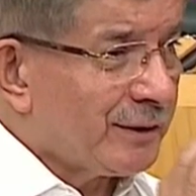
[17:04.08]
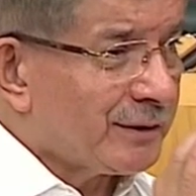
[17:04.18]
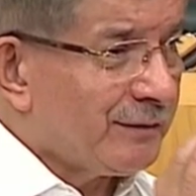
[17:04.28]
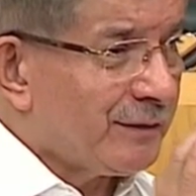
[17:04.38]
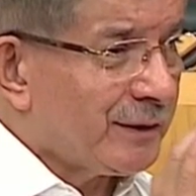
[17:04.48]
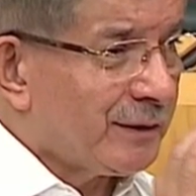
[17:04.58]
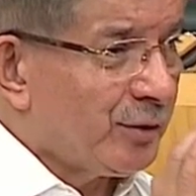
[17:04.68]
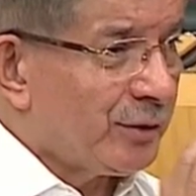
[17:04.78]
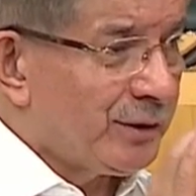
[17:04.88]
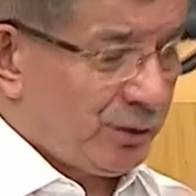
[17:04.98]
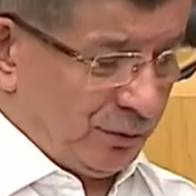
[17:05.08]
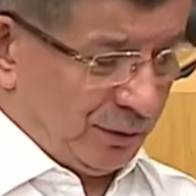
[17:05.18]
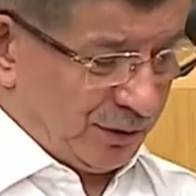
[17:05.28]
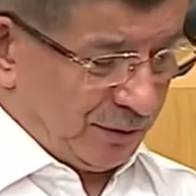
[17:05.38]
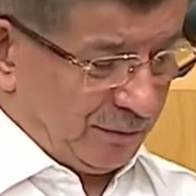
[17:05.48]
Kongresi'ne verdiğim örneği
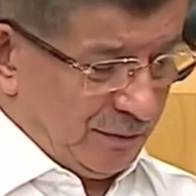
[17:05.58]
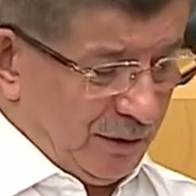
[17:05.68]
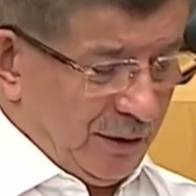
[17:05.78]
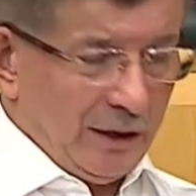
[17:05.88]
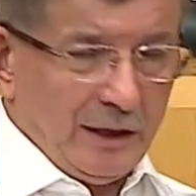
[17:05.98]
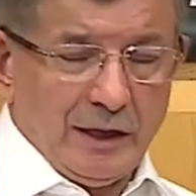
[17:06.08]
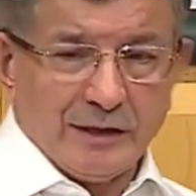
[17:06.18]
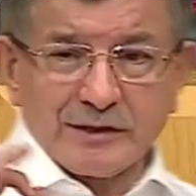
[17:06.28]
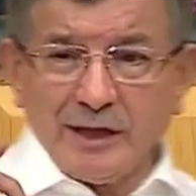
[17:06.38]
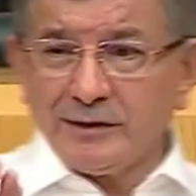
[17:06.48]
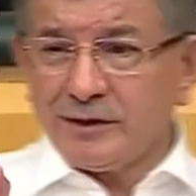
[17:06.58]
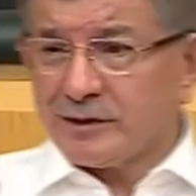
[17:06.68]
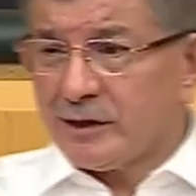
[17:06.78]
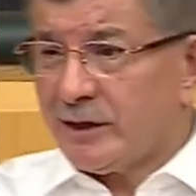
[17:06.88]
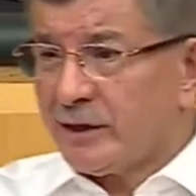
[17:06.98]
söyleyeceğim.
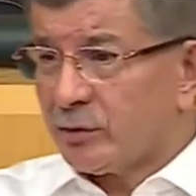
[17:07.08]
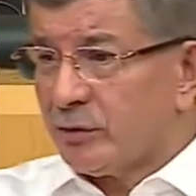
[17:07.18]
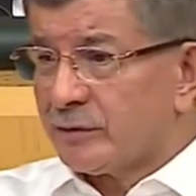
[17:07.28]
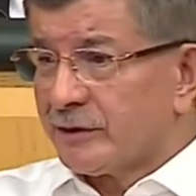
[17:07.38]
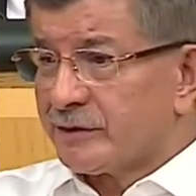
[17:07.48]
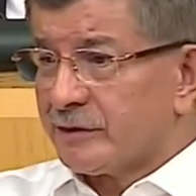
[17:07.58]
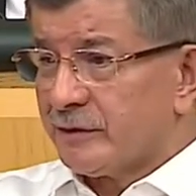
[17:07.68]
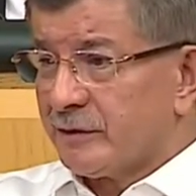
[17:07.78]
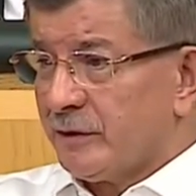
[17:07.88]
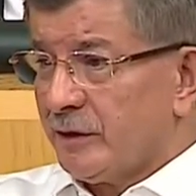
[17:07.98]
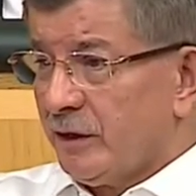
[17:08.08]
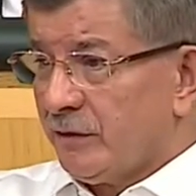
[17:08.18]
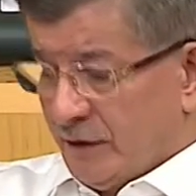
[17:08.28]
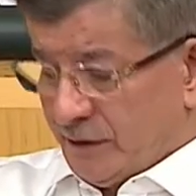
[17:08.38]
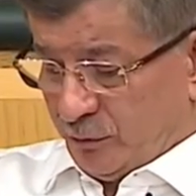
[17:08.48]
Sadece Sakarya Kongresi'nde
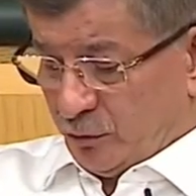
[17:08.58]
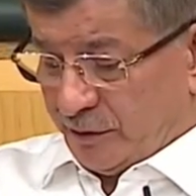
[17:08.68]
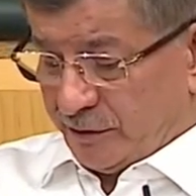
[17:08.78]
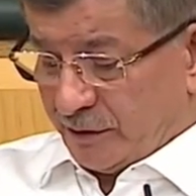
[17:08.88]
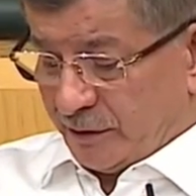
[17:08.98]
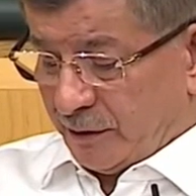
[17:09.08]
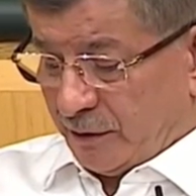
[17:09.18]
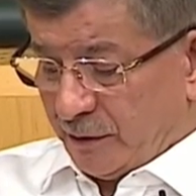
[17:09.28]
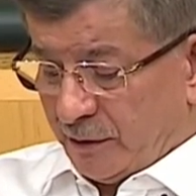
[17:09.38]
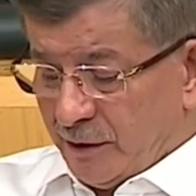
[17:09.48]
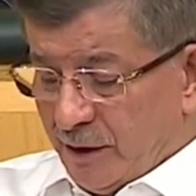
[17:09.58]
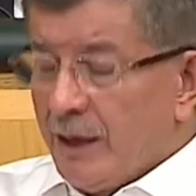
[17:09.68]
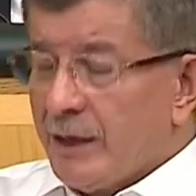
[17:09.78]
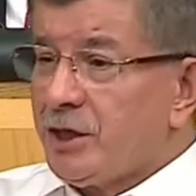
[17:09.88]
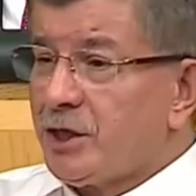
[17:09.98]
verdiğim örneği Sakarya ile ilgili.
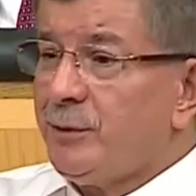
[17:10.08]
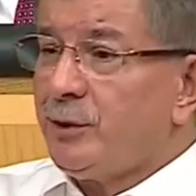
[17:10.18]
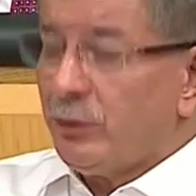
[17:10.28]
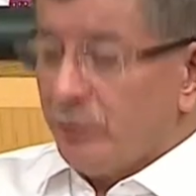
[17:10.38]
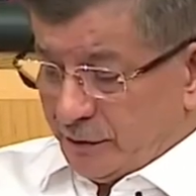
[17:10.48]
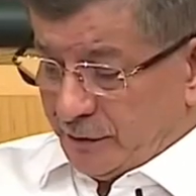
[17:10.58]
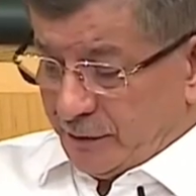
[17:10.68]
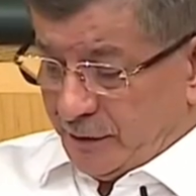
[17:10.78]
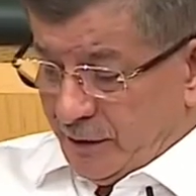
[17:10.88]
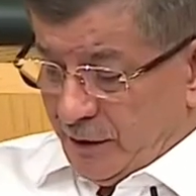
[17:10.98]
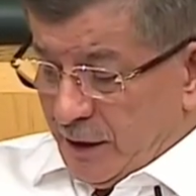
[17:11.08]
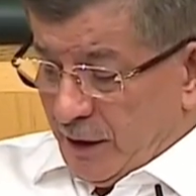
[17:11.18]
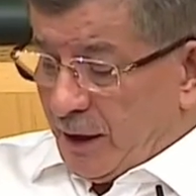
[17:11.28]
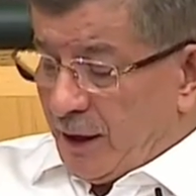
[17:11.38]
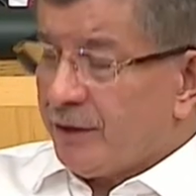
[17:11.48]
2010 yılında
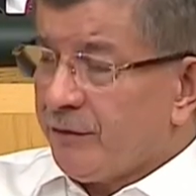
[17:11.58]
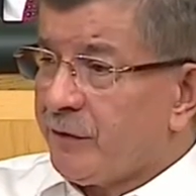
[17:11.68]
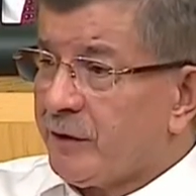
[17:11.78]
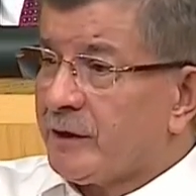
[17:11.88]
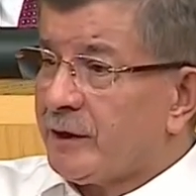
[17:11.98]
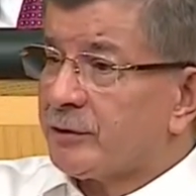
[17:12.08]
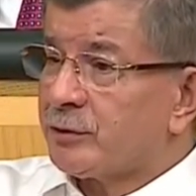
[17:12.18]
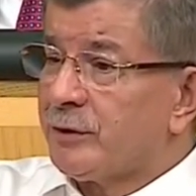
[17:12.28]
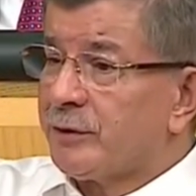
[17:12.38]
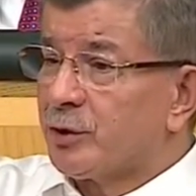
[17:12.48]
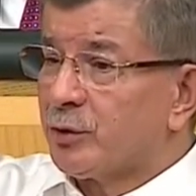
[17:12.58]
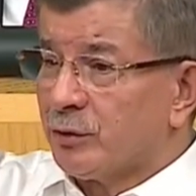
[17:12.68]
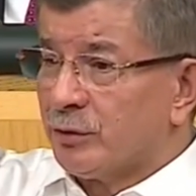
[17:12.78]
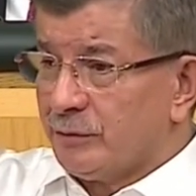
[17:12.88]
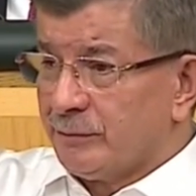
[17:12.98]
Arifiye Karasu
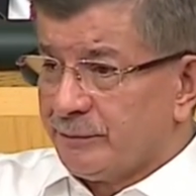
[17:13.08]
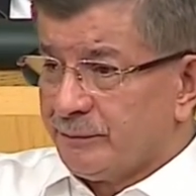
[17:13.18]
Demiryolu